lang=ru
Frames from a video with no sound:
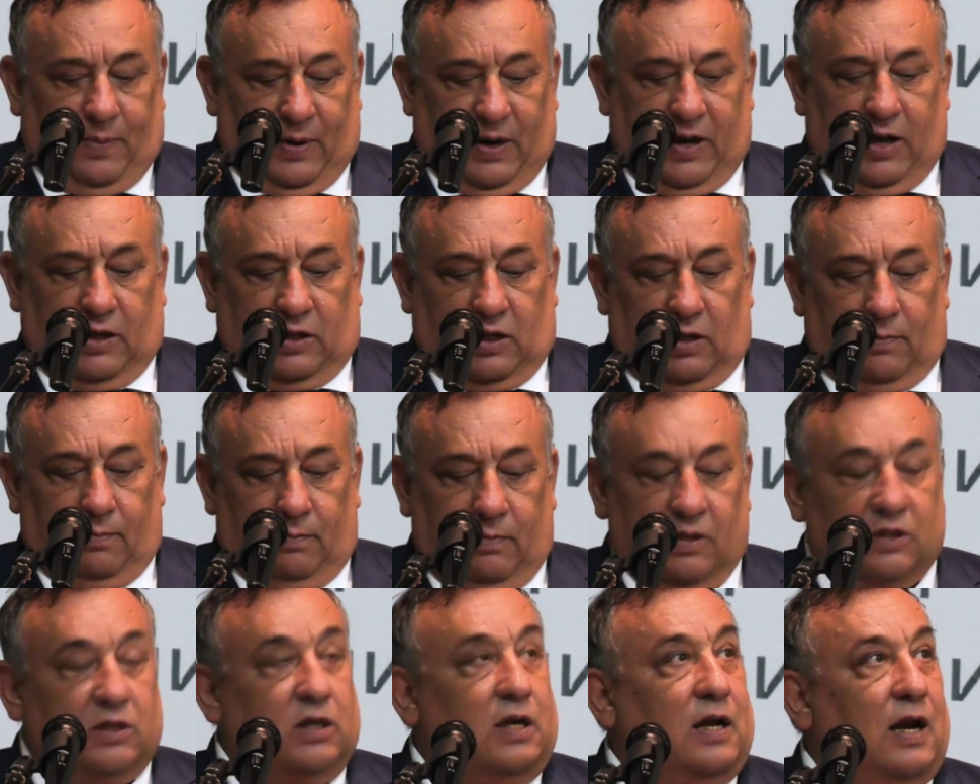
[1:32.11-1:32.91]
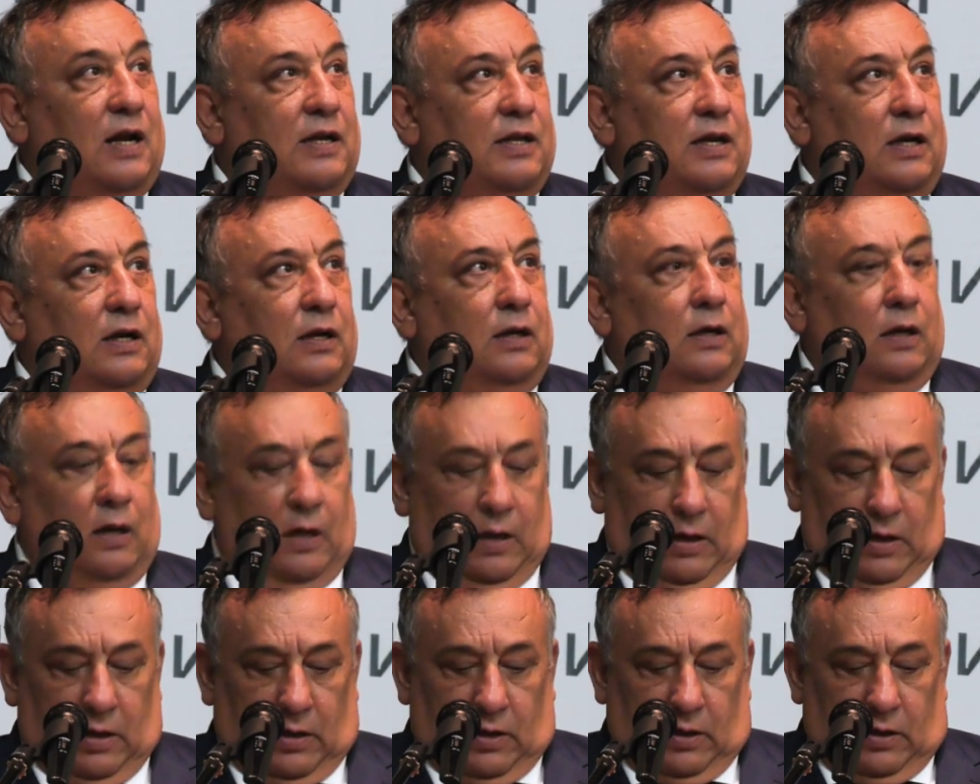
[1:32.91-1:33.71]
При этом мы
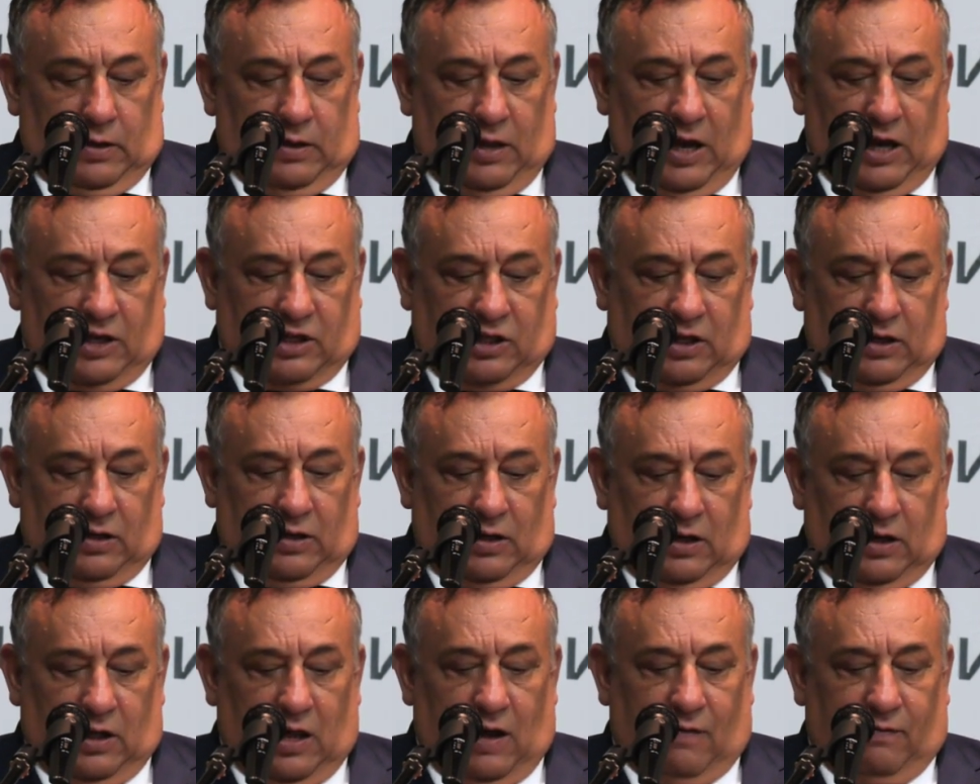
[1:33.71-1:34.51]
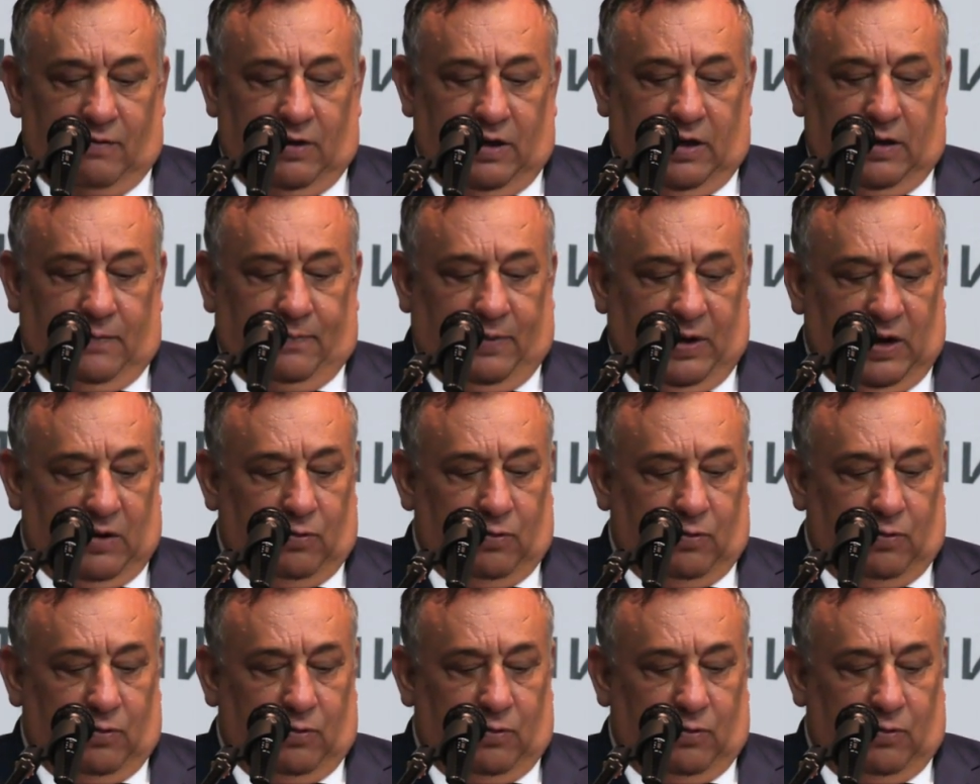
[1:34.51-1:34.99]
сохранили наше главное